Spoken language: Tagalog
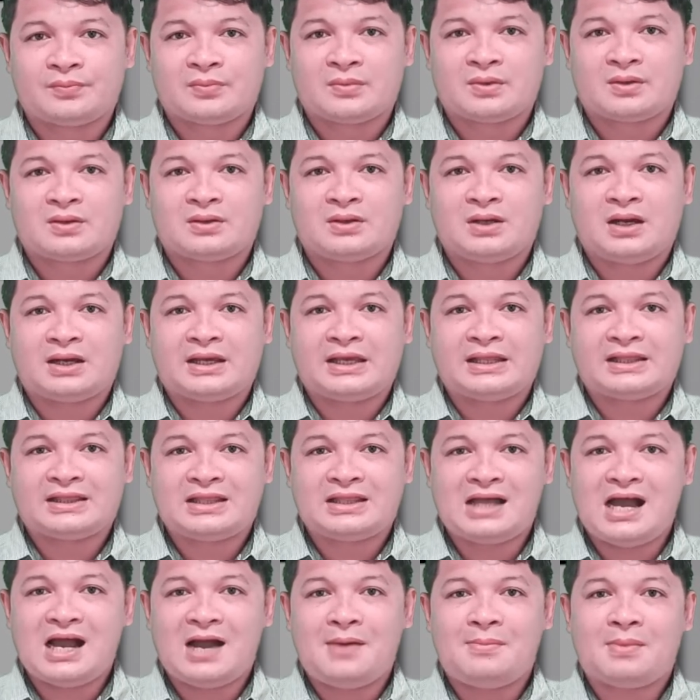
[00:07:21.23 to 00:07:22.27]
Nga
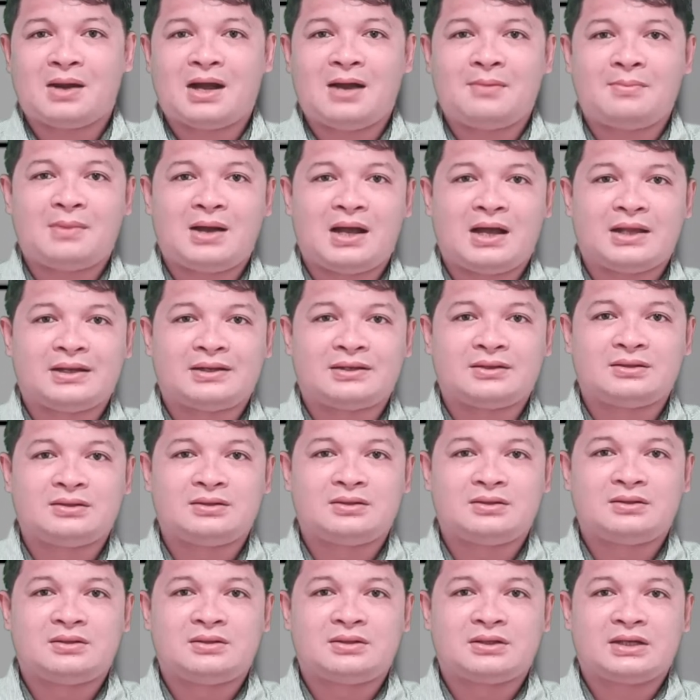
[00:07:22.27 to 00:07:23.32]
kita nga mga amahan,
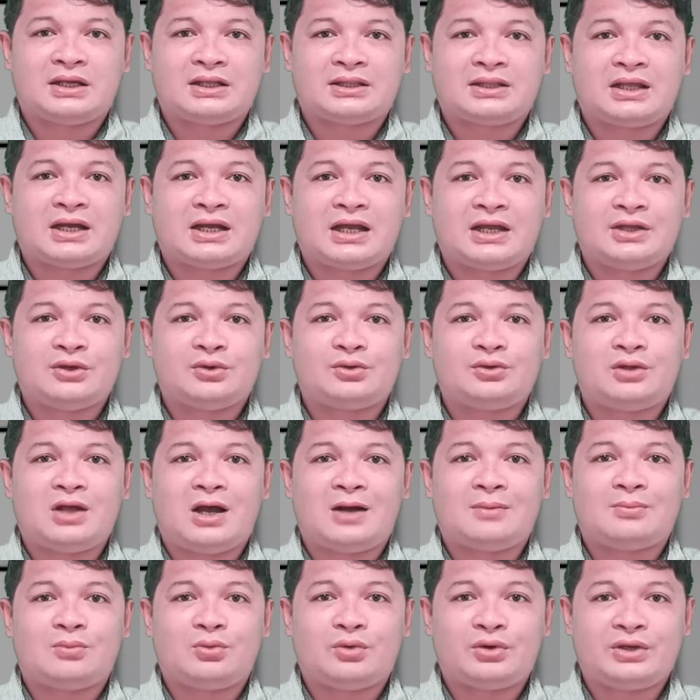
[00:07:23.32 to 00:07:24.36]
kita gayud
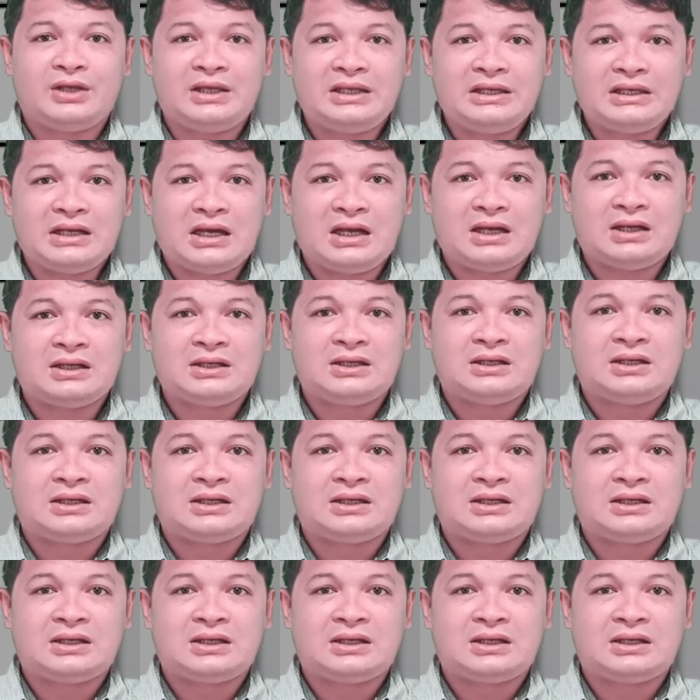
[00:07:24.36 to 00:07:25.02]
ang mugiya,